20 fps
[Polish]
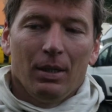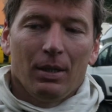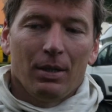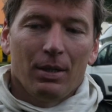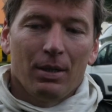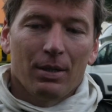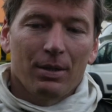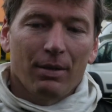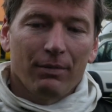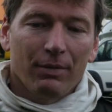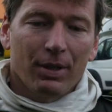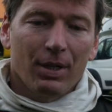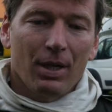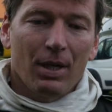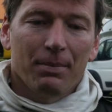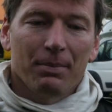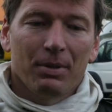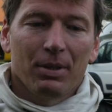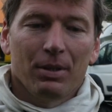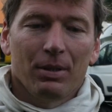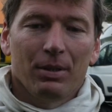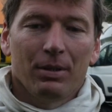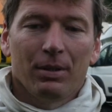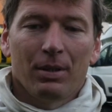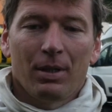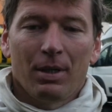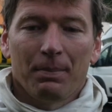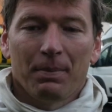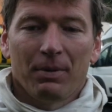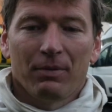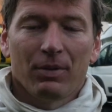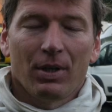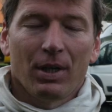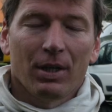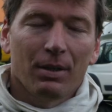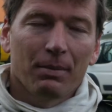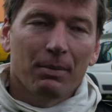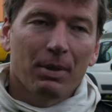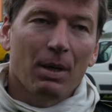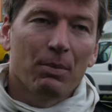E, zawariami, najpierw na
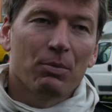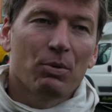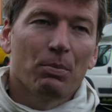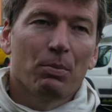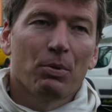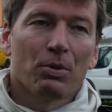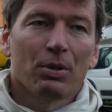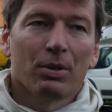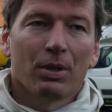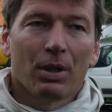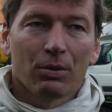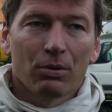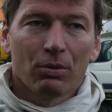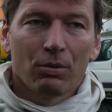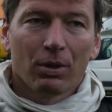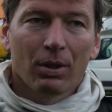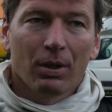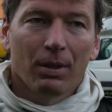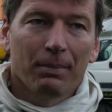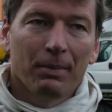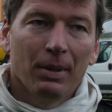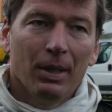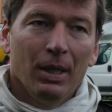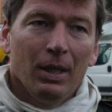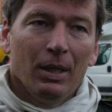jednym kapciu, później na drugim.